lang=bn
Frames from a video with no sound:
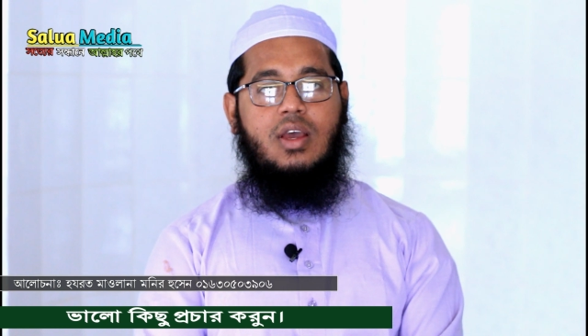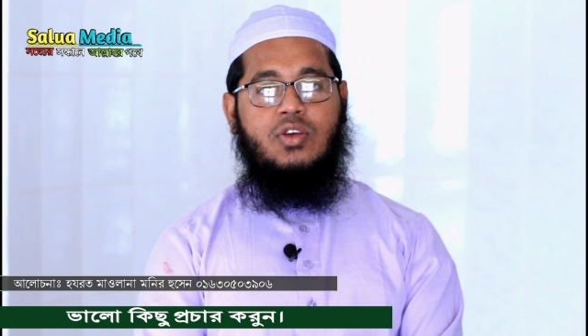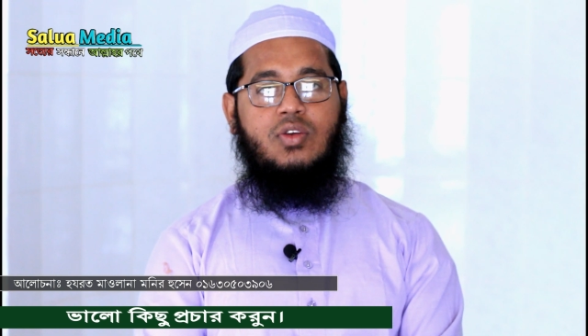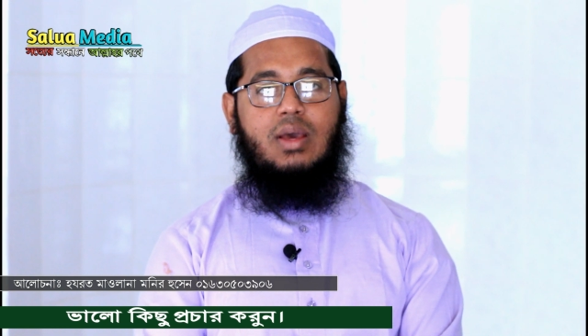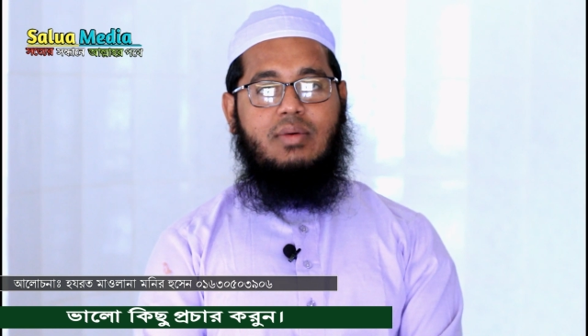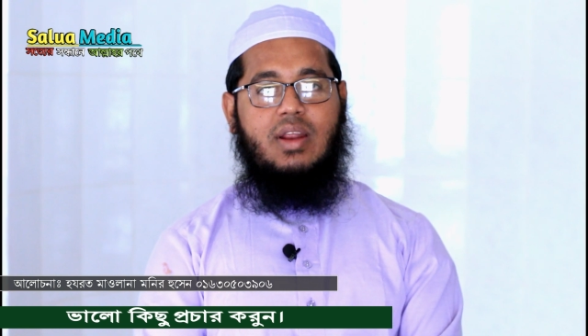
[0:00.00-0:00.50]

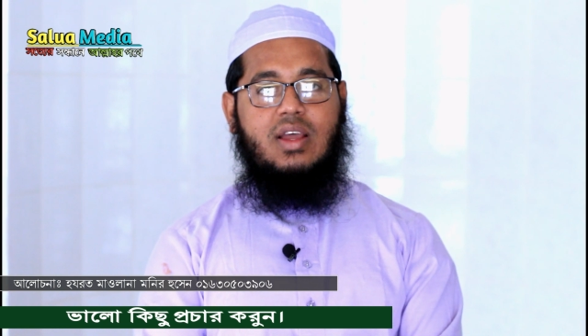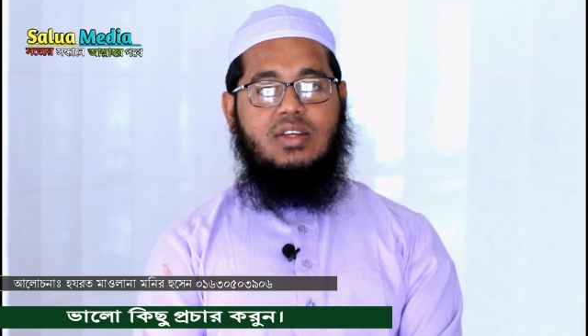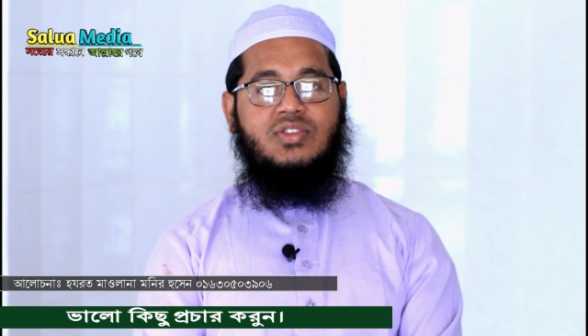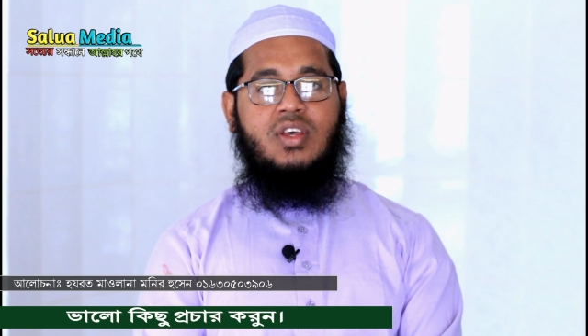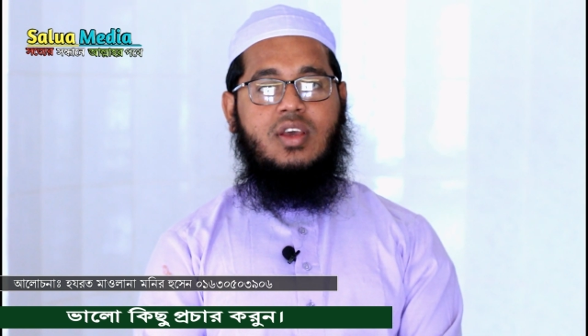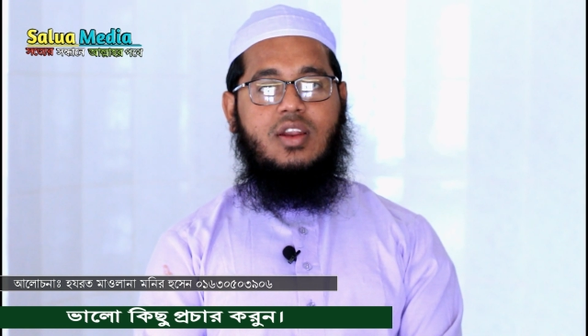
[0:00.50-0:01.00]
আসলে আমার
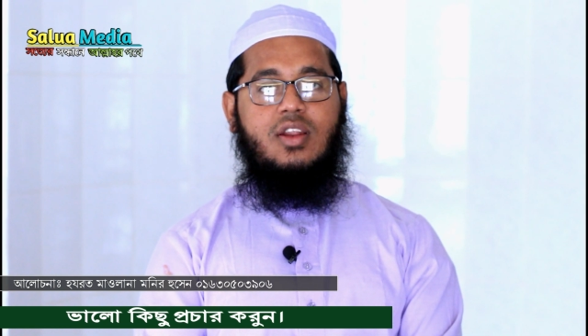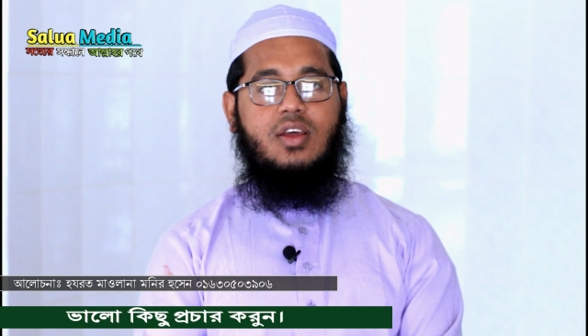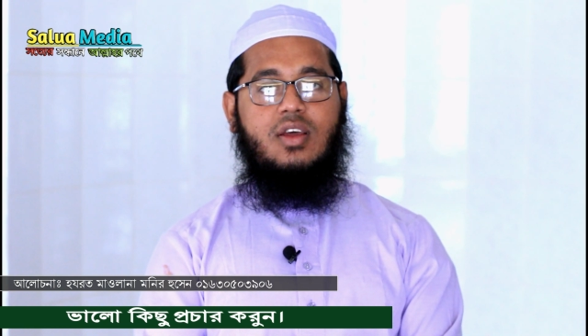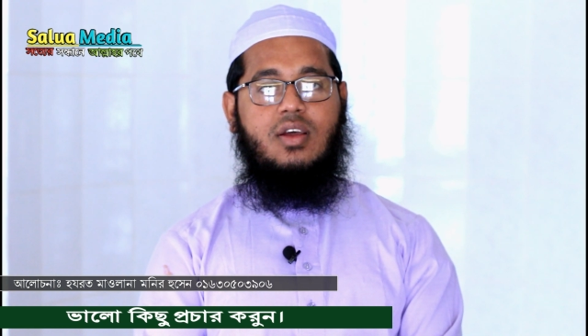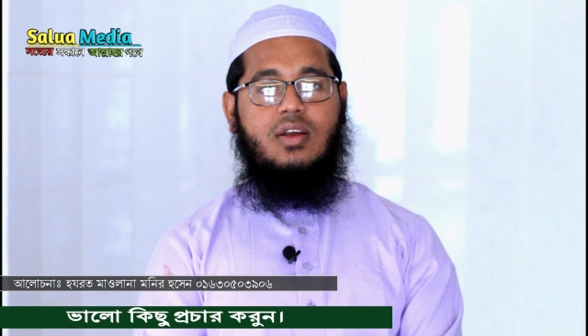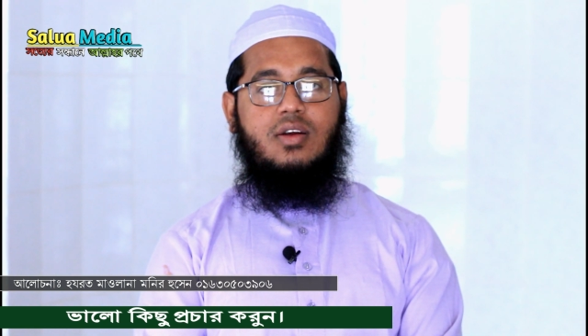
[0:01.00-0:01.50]
কাছের
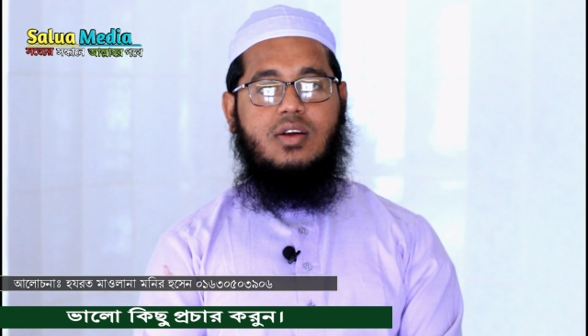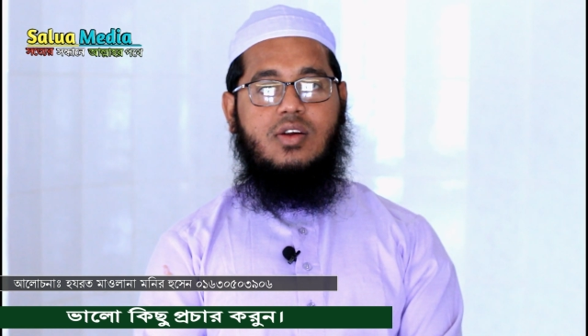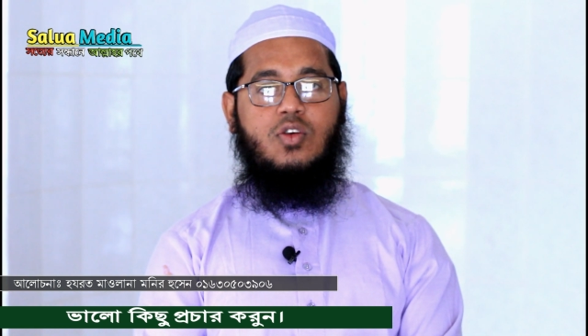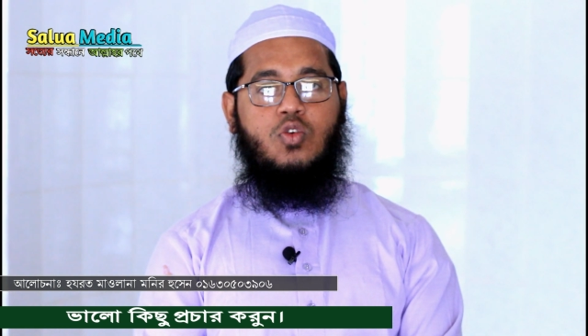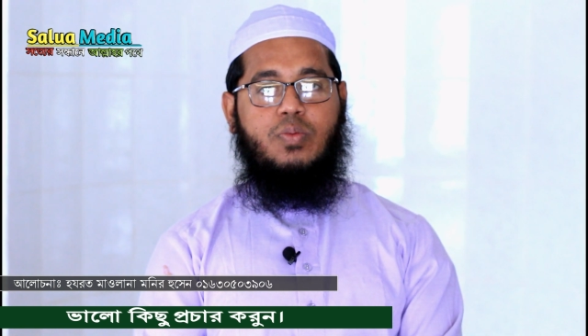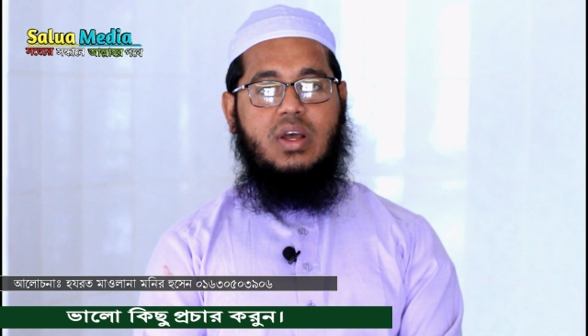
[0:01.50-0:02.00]

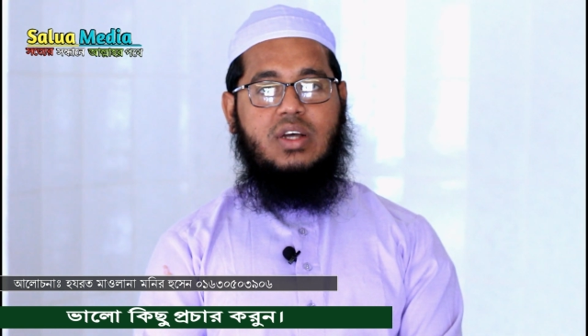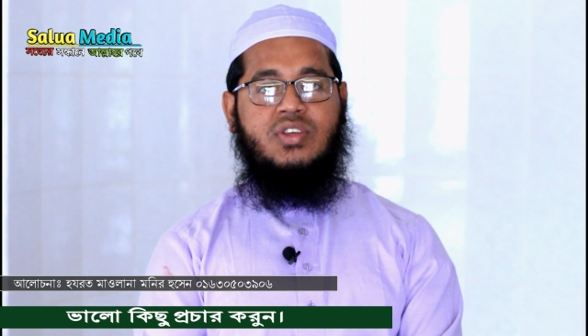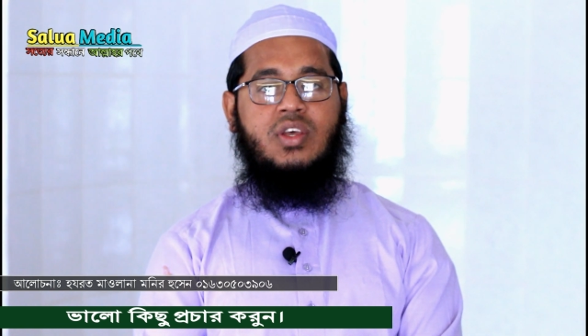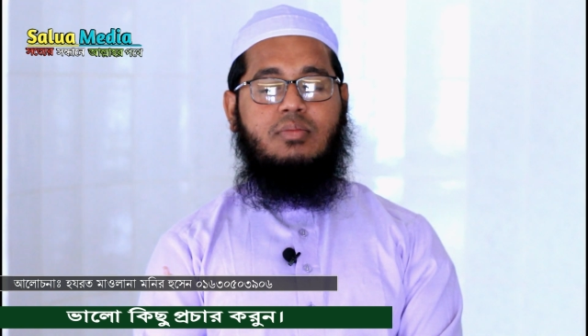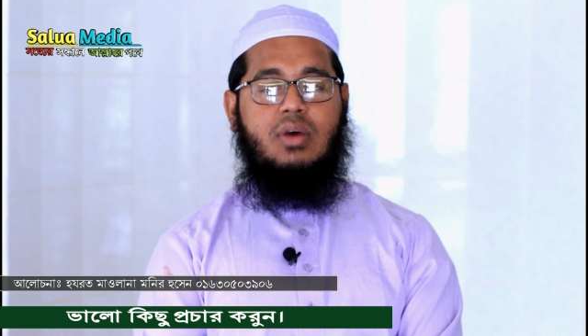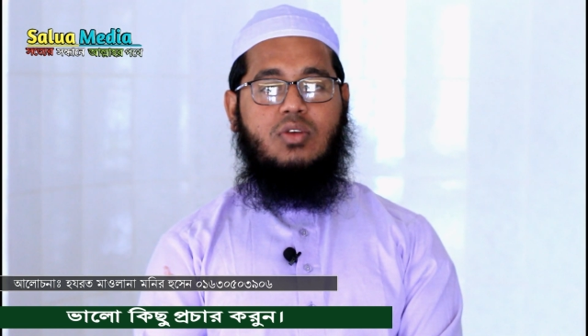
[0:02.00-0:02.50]
খুব
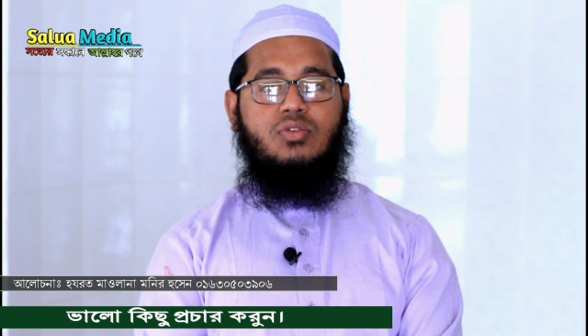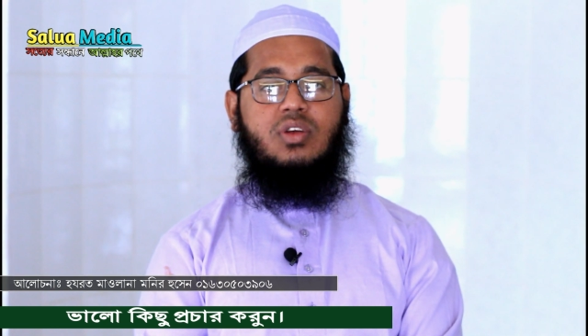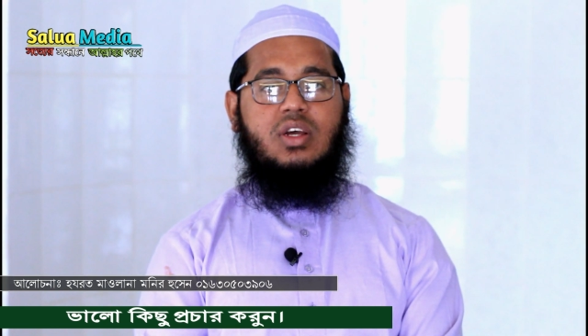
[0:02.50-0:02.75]
কাছের মানুষ